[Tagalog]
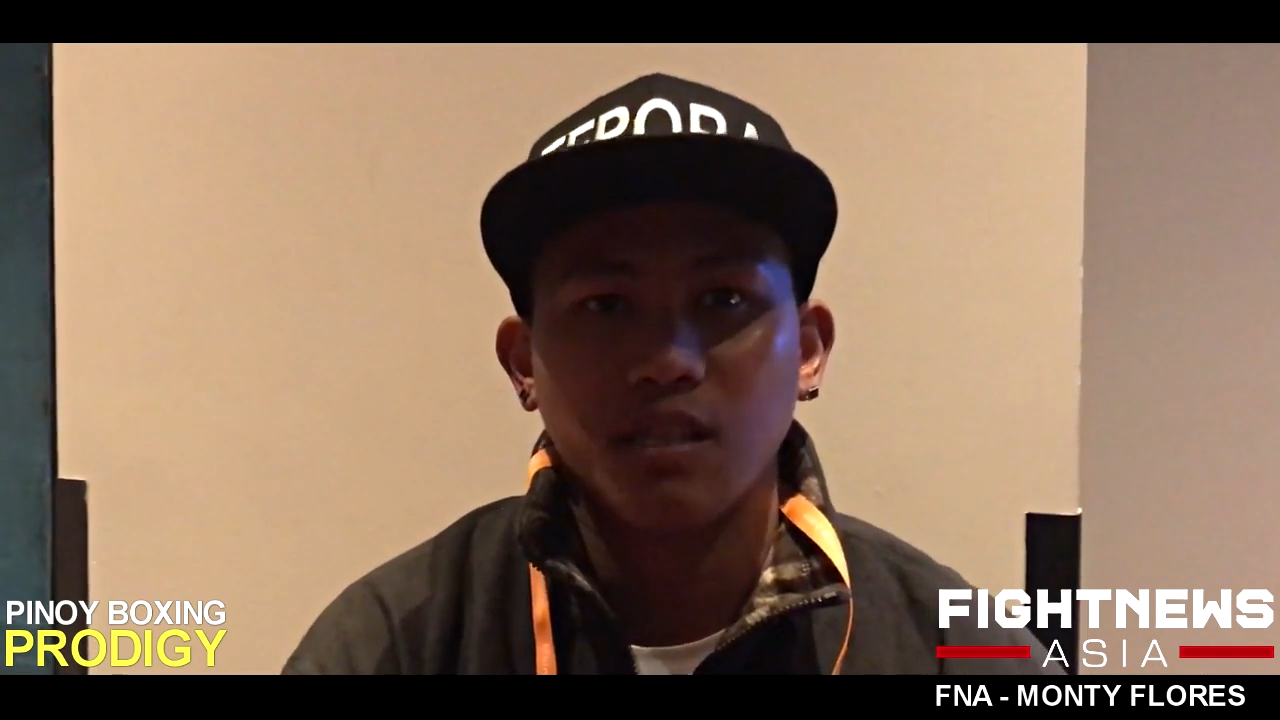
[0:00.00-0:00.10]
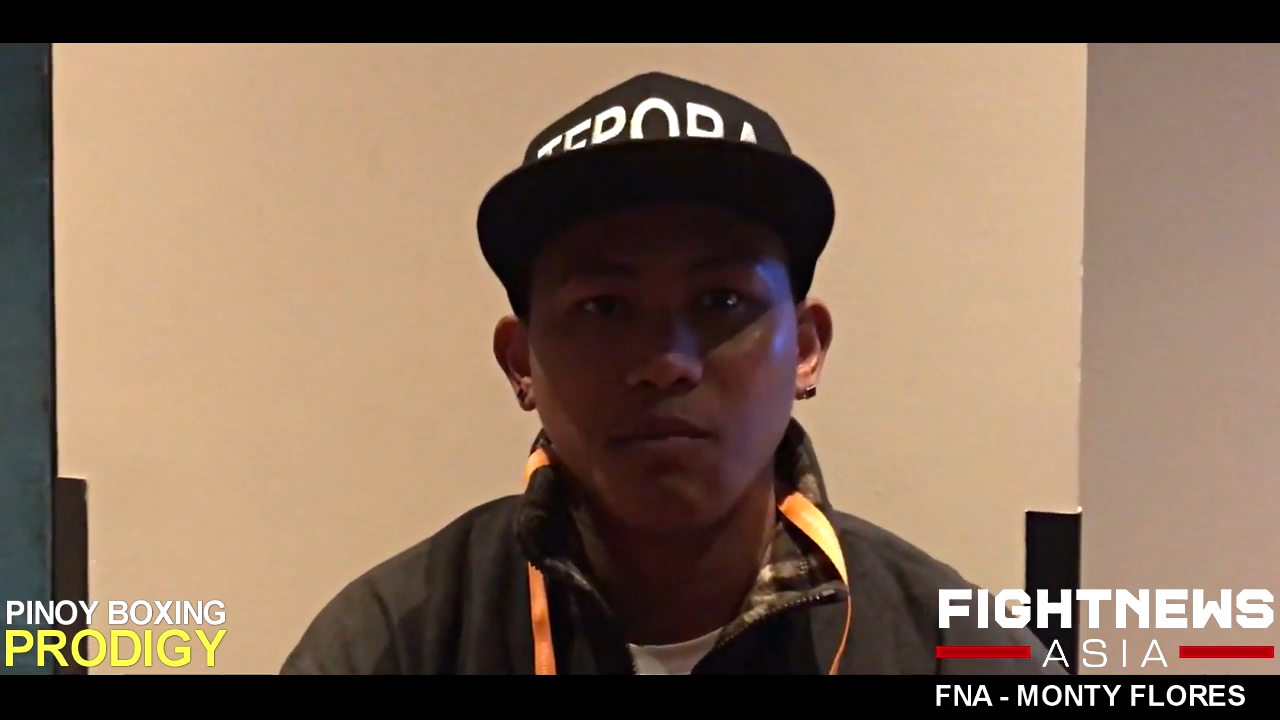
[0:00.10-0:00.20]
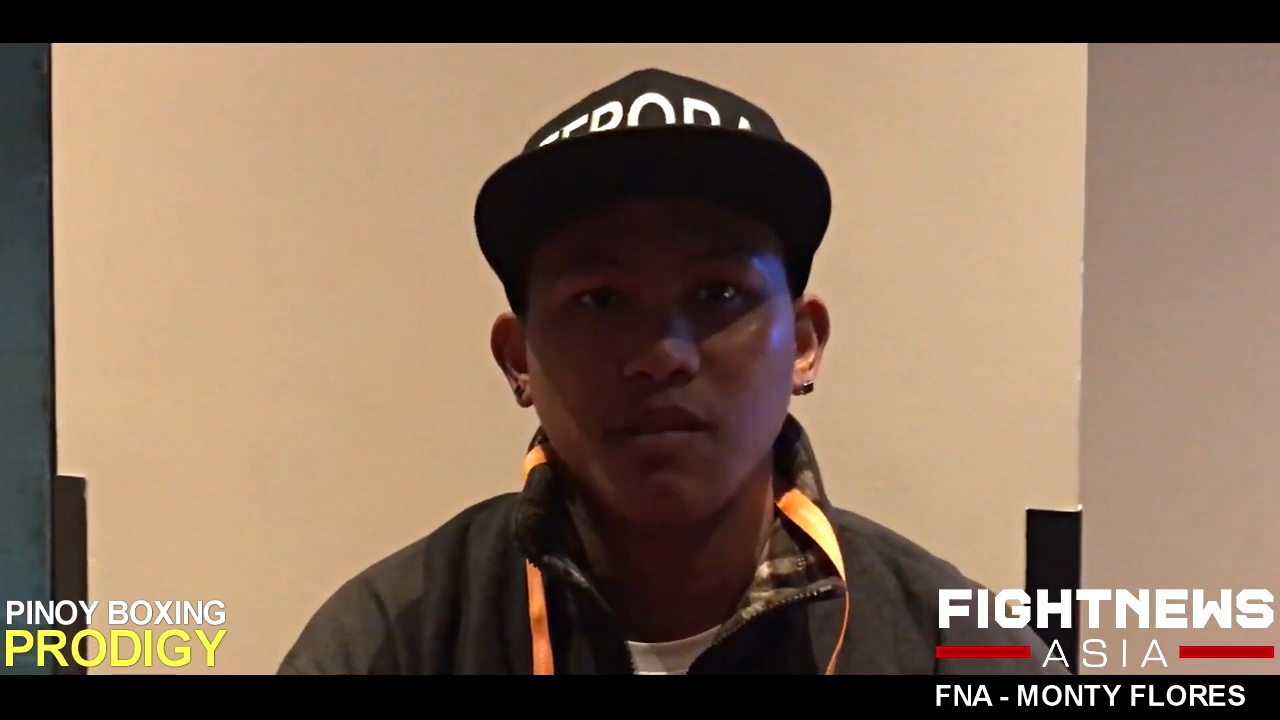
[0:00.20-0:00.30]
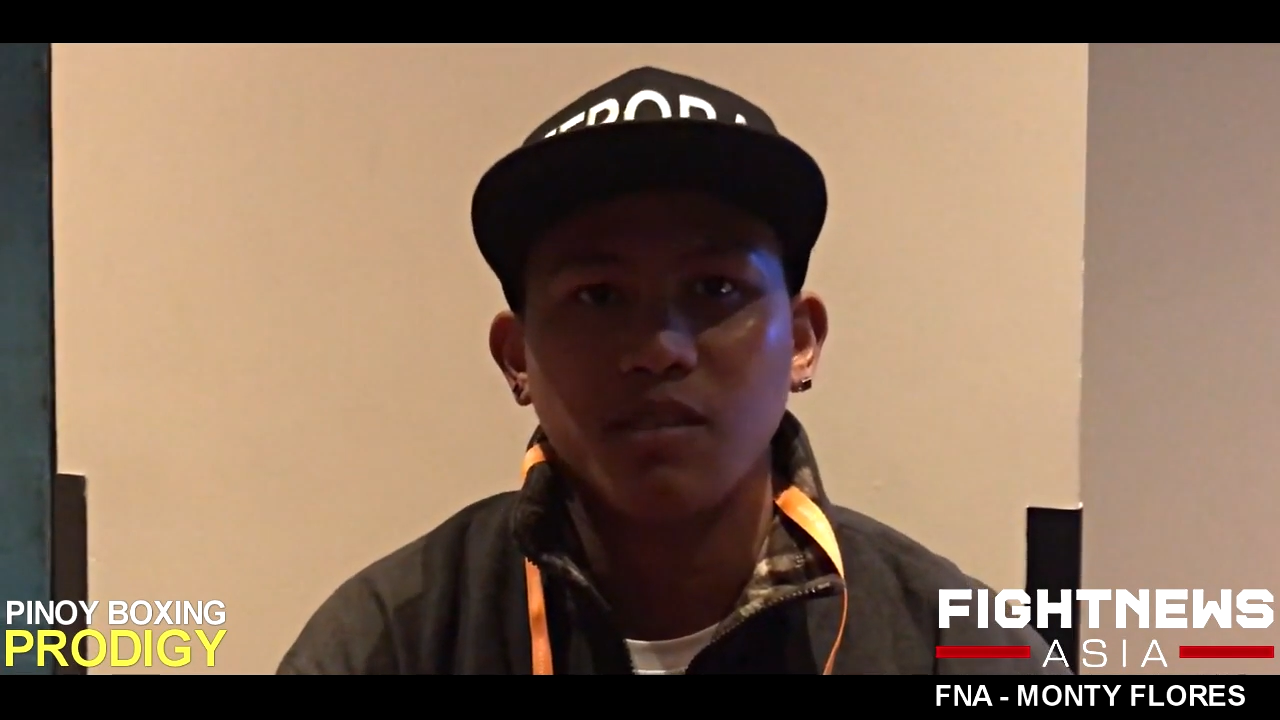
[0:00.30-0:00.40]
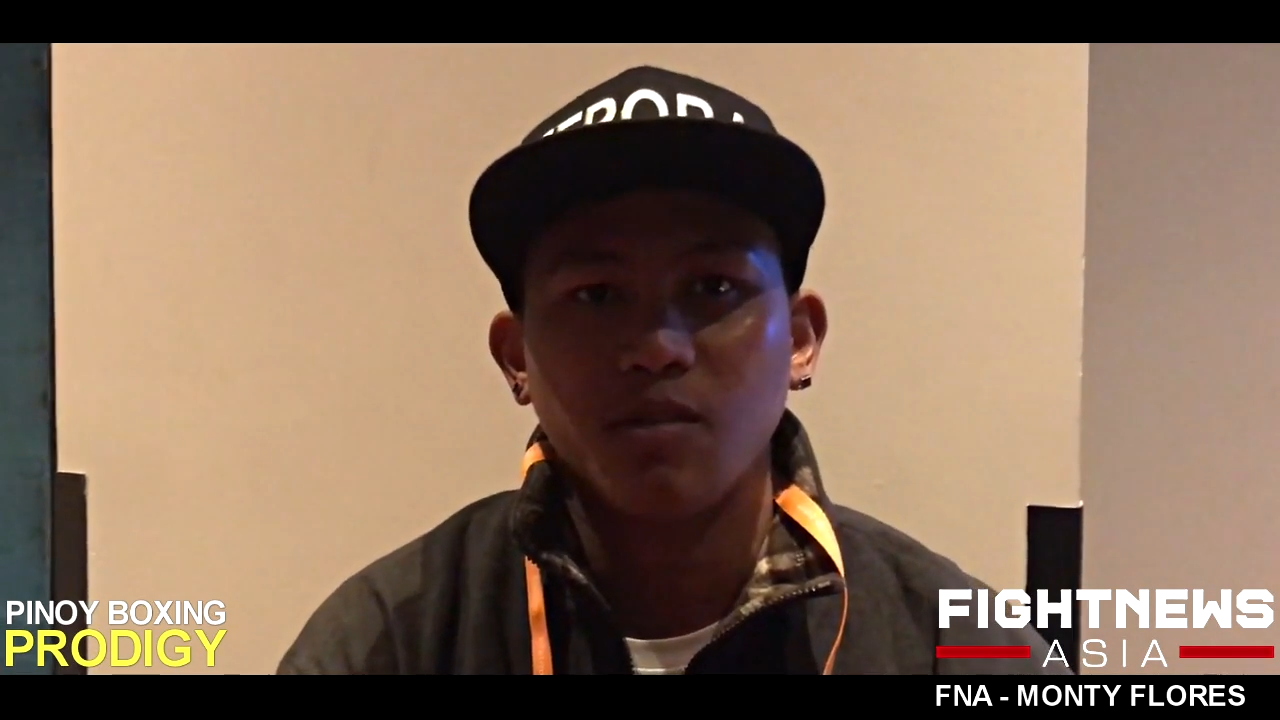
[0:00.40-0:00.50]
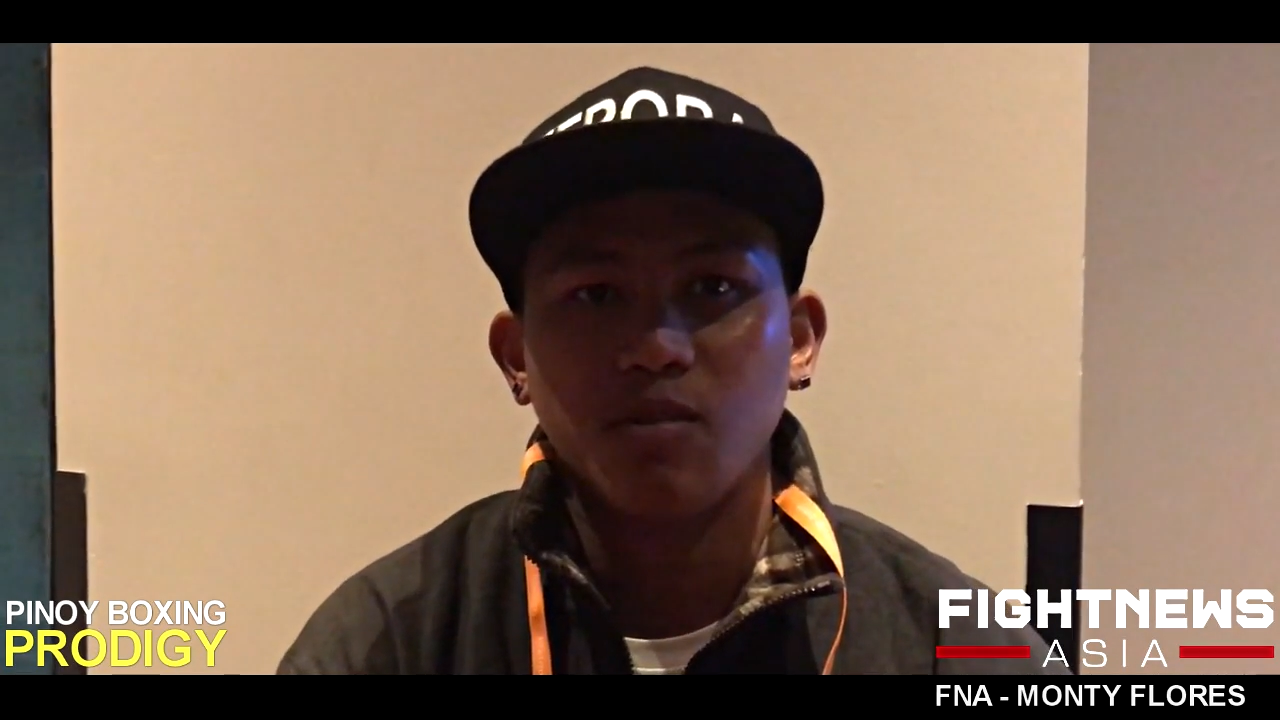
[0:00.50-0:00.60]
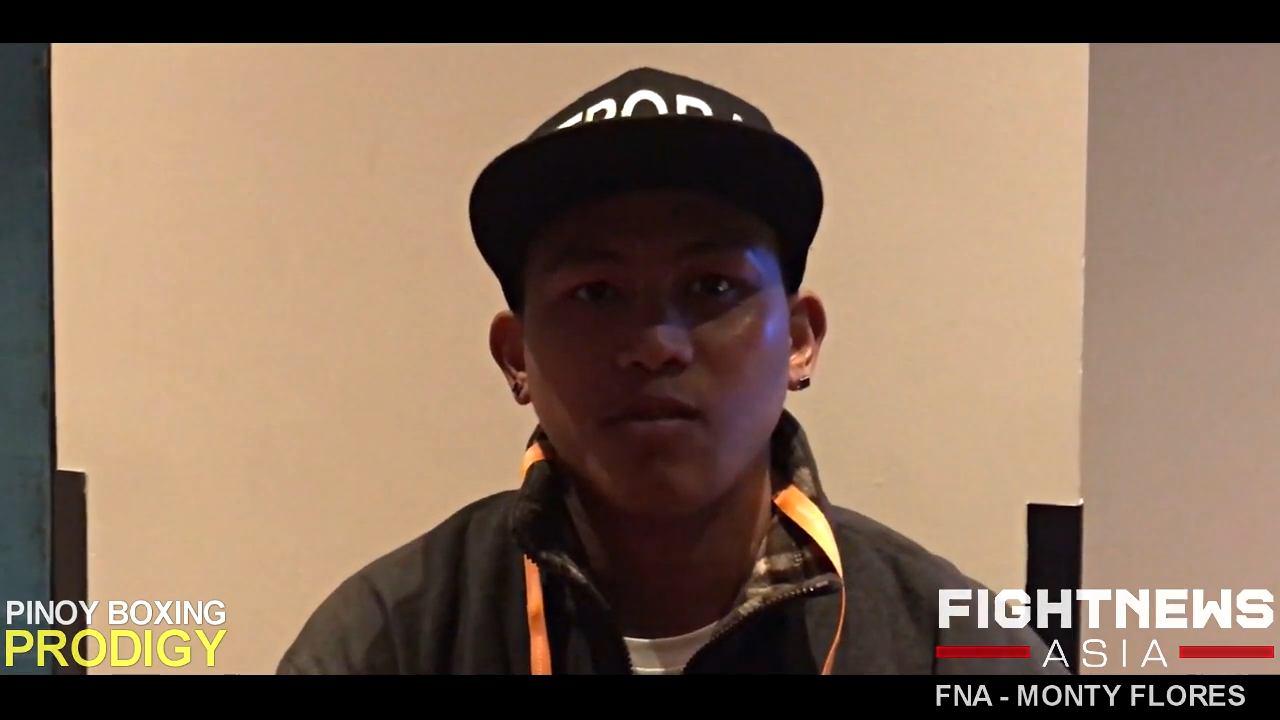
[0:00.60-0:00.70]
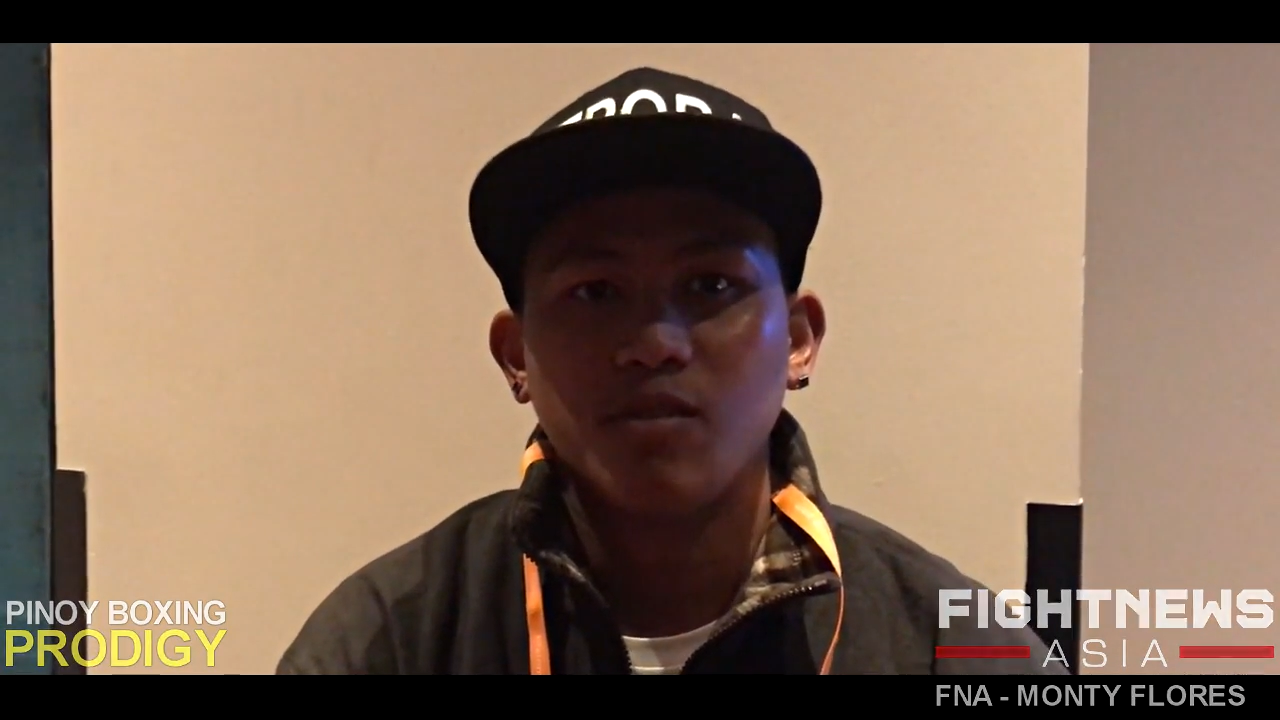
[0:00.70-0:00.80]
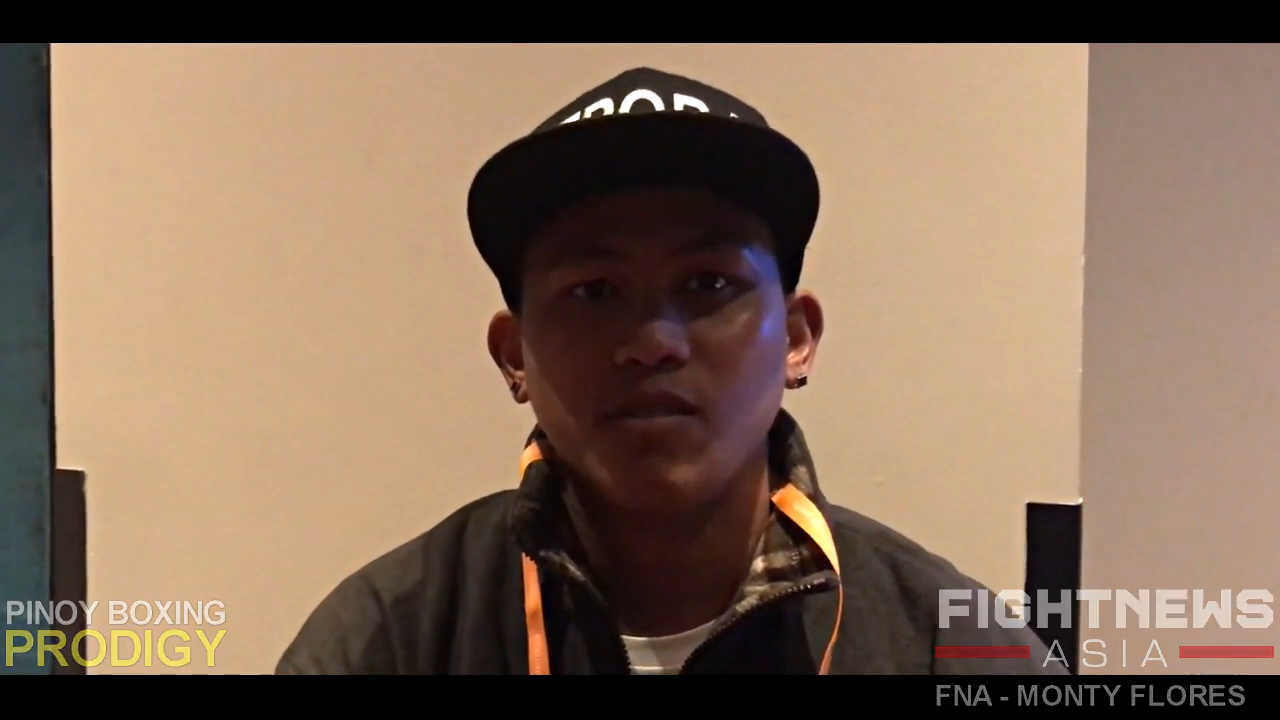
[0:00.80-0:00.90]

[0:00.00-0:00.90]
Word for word: the beast ko.